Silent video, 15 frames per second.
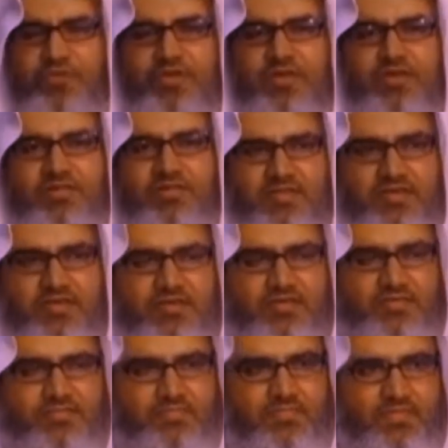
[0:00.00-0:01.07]
इंशाला हम
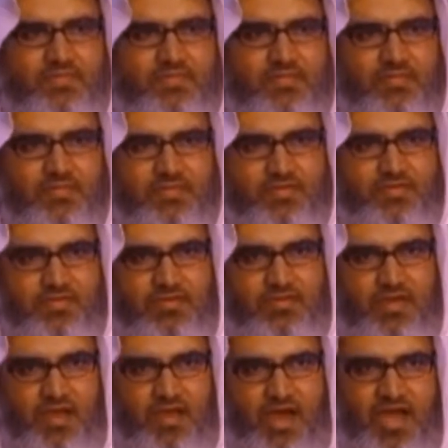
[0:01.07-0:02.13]
ऐसे
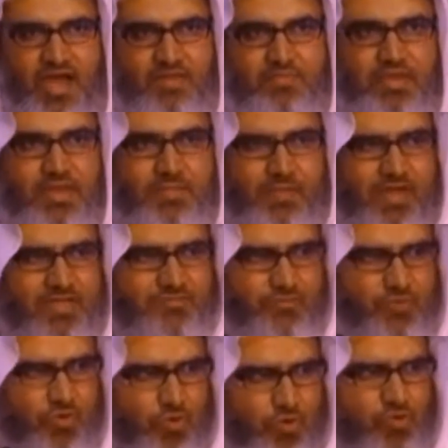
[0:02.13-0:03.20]
निशाना बयान करेंगे कि आप
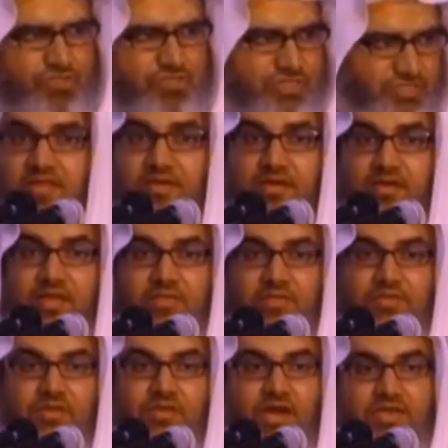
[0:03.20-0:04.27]
कभी इनशाला
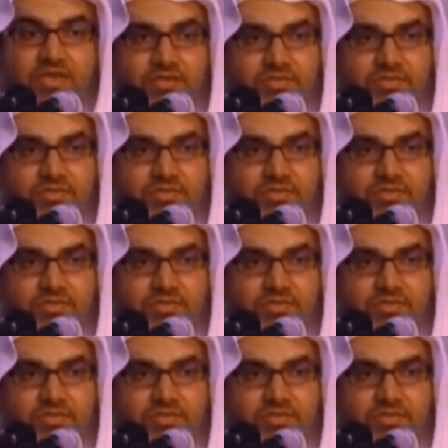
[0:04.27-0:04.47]
देखकर